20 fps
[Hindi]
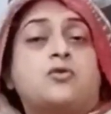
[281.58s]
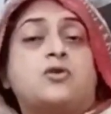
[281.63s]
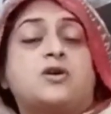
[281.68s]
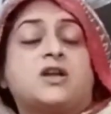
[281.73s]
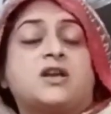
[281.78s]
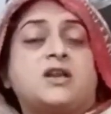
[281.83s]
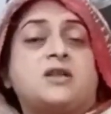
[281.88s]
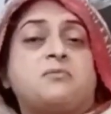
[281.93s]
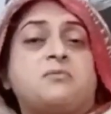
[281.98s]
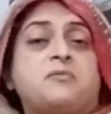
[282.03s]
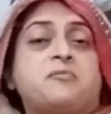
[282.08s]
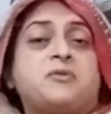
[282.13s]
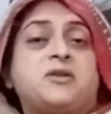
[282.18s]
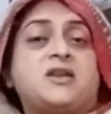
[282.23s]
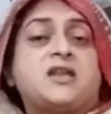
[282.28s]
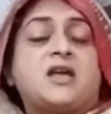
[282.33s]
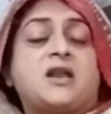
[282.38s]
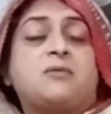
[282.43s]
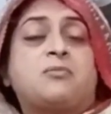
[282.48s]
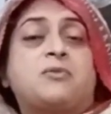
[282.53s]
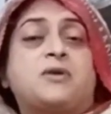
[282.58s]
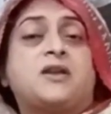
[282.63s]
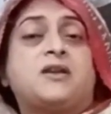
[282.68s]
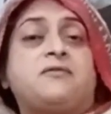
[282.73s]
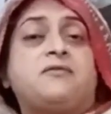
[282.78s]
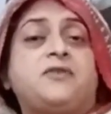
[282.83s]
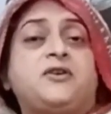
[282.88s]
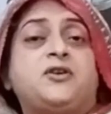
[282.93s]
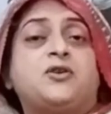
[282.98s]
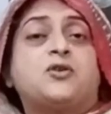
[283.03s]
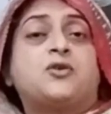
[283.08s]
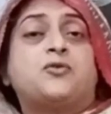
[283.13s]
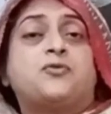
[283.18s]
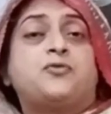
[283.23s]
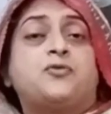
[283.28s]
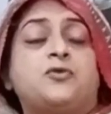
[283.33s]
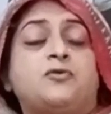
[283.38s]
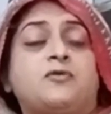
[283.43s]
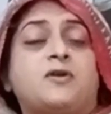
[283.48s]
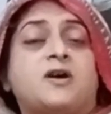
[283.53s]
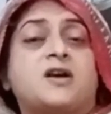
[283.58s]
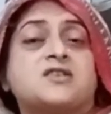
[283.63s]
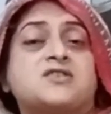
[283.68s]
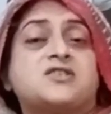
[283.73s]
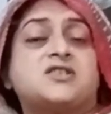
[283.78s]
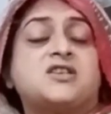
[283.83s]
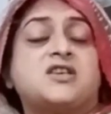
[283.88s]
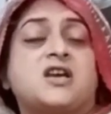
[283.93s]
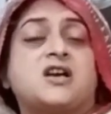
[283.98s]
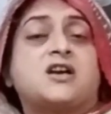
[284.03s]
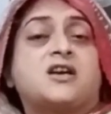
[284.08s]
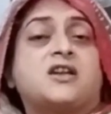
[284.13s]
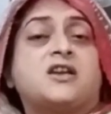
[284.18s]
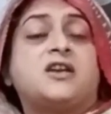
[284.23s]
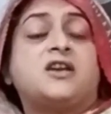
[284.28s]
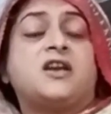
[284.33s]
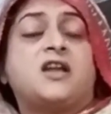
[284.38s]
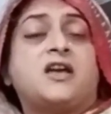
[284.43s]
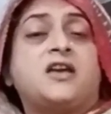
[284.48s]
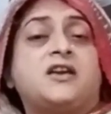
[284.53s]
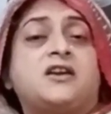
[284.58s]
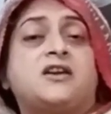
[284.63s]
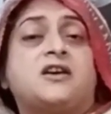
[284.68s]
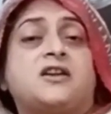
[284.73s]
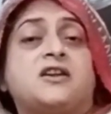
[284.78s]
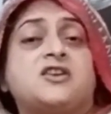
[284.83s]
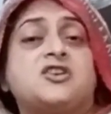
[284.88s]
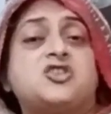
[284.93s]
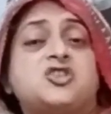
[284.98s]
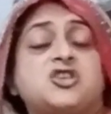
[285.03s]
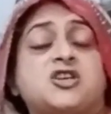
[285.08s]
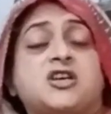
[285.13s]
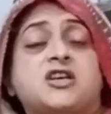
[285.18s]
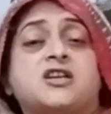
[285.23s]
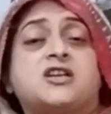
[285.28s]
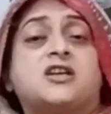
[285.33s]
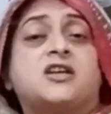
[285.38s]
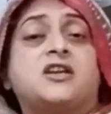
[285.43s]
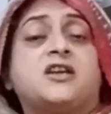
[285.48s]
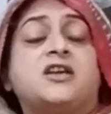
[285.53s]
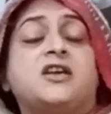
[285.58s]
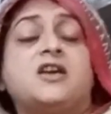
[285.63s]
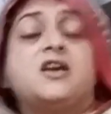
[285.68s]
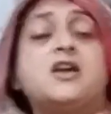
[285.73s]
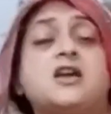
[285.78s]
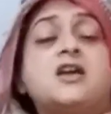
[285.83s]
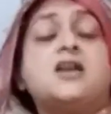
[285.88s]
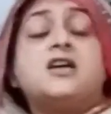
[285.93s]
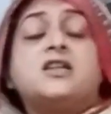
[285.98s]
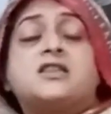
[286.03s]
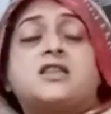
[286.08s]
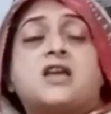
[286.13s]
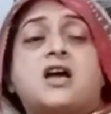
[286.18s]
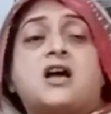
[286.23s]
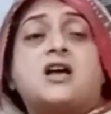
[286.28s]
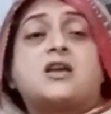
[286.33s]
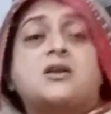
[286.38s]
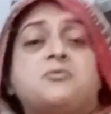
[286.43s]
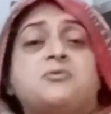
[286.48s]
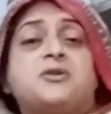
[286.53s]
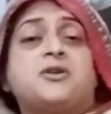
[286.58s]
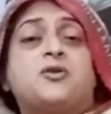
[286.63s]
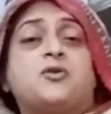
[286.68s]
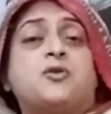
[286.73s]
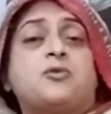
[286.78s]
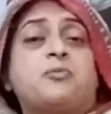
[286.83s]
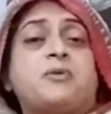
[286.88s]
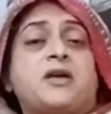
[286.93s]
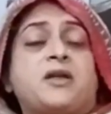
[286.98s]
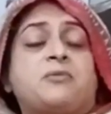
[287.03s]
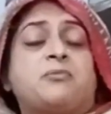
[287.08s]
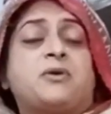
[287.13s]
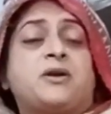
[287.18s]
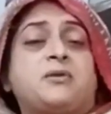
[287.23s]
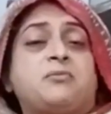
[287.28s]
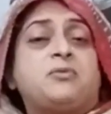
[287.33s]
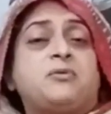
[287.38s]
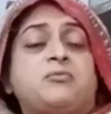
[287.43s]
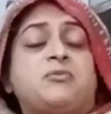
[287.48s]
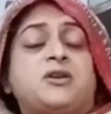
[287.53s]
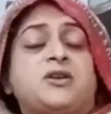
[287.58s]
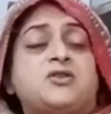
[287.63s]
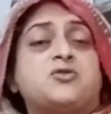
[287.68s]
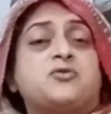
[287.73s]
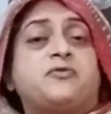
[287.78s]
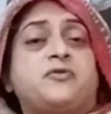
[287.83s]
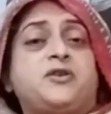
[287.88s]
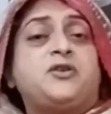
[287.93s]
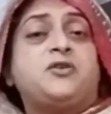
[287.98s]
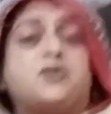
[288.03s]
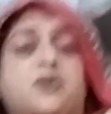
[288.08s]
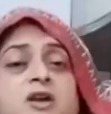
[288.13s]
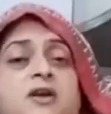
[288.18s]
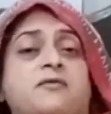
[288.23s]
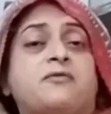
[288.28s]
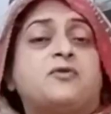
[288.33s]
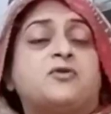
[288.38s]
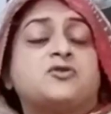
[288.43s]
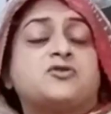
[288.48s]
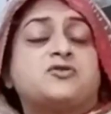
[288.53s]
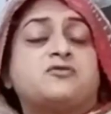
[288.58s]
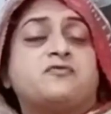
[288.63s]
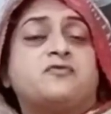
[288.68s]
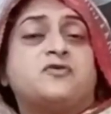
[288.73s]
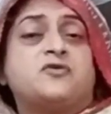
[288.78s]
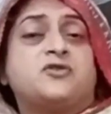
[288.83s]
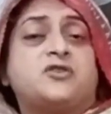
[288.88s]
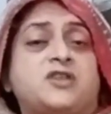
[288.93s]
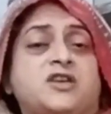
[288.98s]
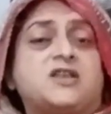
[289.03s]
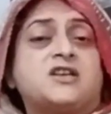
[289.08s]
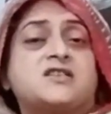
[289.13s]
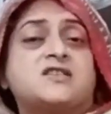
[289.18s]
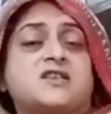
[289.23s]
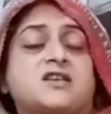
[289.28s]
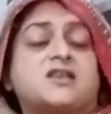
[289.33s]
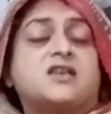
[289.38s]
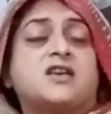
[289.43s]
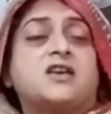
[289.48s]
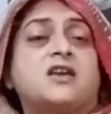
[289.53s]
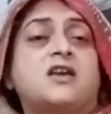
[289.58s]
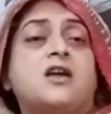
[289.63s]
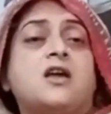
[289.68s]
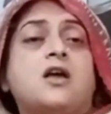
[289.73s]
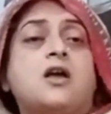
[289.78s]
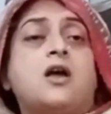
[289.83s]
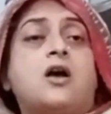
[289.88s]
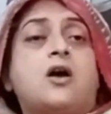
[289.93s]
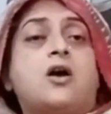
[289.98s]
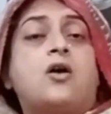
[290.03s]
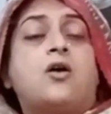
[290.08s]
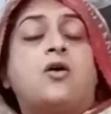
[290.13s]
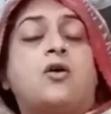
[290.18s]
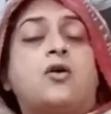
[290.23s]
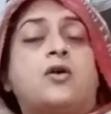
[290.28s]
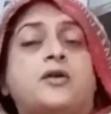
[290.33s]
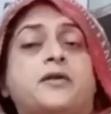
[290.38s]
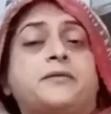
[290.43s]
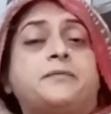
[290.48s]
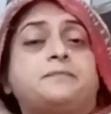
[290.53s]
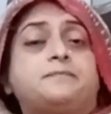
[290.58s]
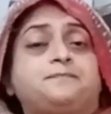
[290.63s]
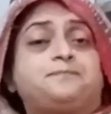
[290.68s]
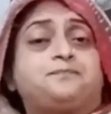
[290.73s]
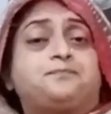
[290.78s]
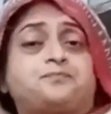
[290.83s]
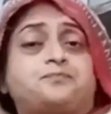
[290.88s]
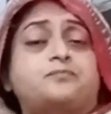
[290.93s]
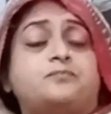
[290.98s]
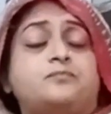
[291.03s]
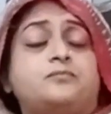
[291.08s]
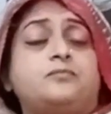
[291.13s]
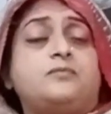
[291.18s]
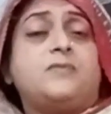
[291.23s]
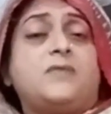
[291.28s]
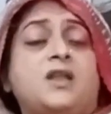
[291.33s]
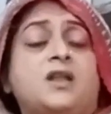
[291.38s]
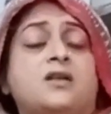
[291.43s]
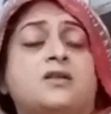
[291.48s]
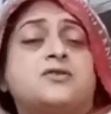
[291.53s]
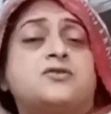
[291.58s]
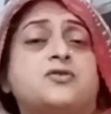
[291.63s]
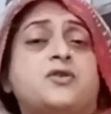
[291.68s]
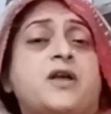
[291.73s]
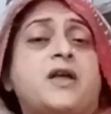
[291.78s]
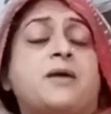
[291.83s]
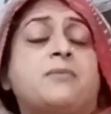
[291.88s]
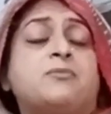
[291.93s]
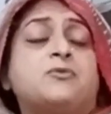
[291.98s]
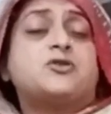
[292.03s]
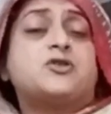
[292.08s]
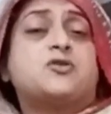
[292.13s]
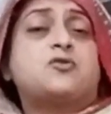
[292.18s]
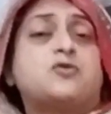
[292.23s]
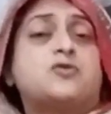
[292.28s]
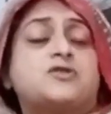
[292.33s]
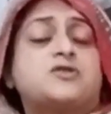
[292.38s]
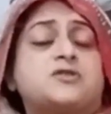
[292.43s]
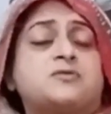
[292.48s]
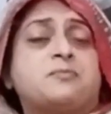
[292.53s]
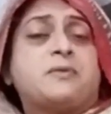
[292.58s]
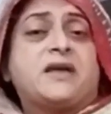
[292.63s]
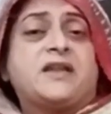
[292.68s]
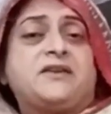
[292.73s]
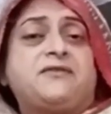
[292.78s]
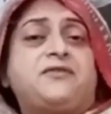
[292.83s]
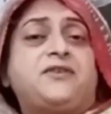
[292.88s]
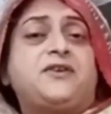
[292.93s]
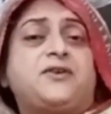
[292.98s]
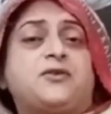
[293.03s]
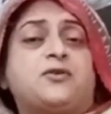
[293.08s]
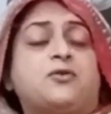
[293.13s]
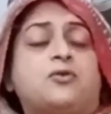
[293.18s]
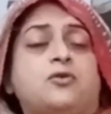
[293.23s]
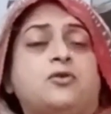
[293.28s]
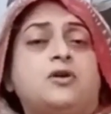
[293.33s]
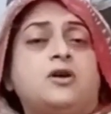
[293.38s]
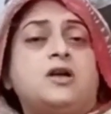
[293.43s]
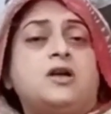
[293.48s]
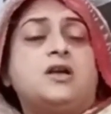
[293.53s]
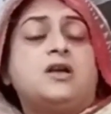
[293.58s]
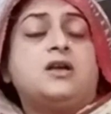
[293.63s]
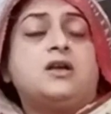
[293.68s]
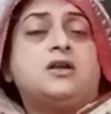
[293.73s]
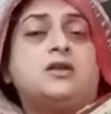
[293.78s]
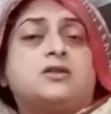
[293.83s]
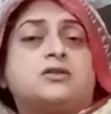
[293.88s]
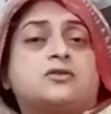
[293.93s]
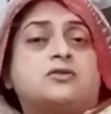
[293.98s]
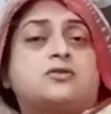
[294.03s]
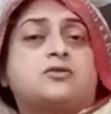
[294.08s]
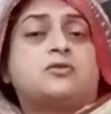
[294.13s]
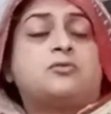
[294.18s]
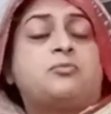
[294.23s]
हमेशा एक ही बात करती हूँ कि जो बड़े बड़े यूट्यूबर्स हैं जब वो कामयाब हो जाते हैं जो छोटे होते हैं वो जब कामयाब हो जाते हैं तो वो किसी की बात नहीं सुनते वो कहते हैं जी मेहनत करें मेहनत करें